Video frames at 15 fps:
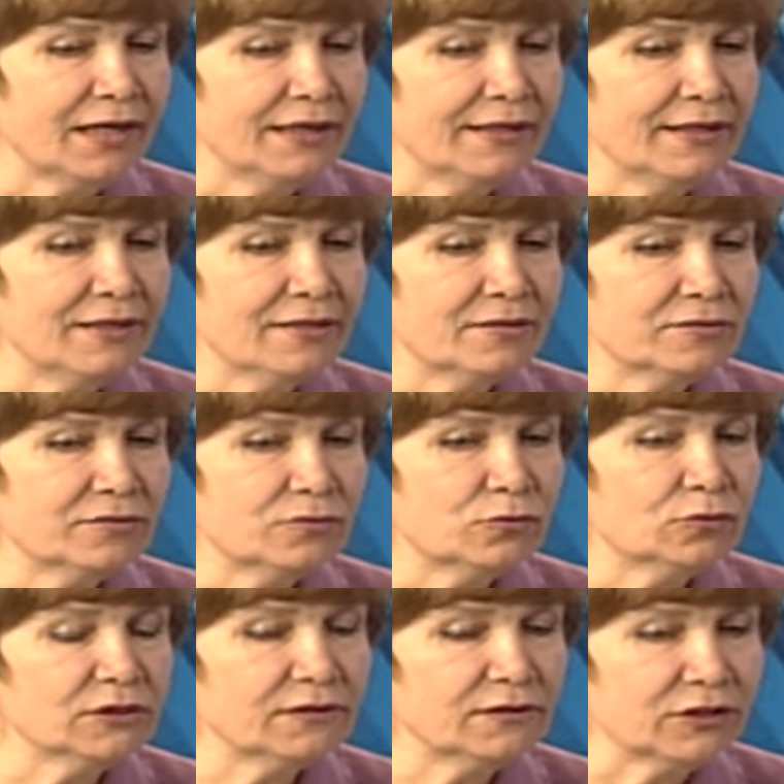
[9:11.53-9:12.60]
они,
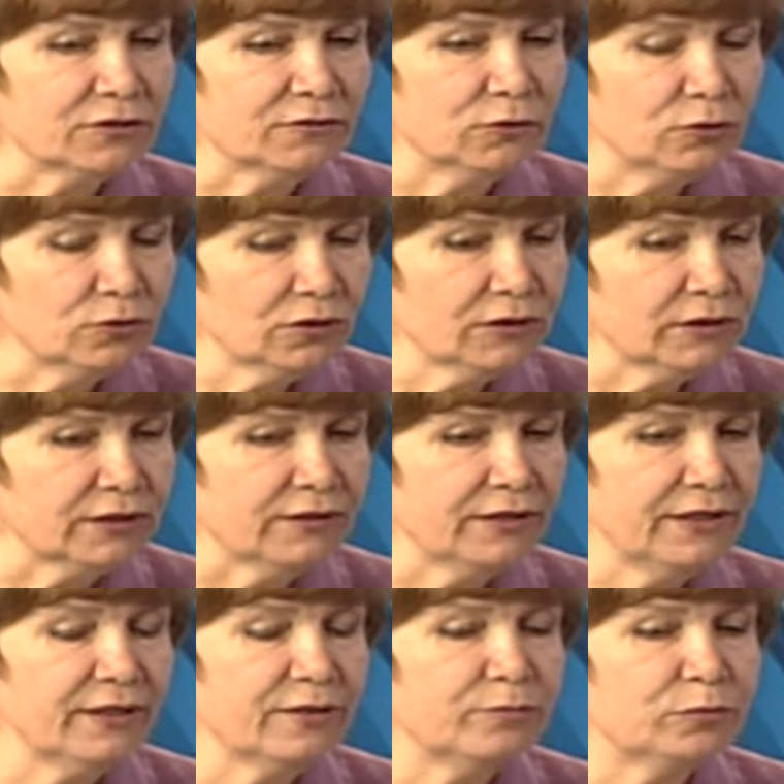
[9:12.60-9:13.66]
услышав доктора
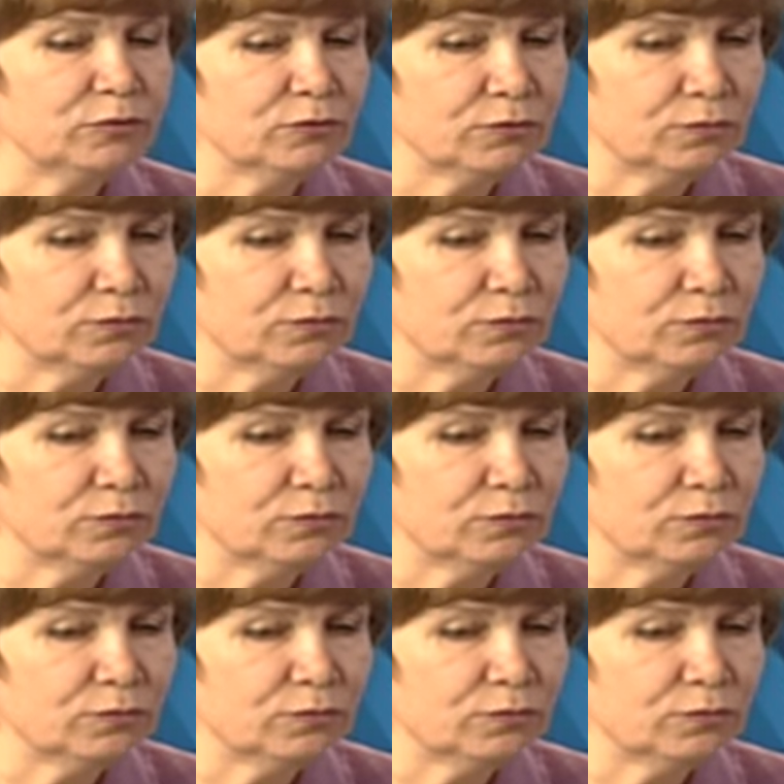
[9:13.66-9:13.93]
и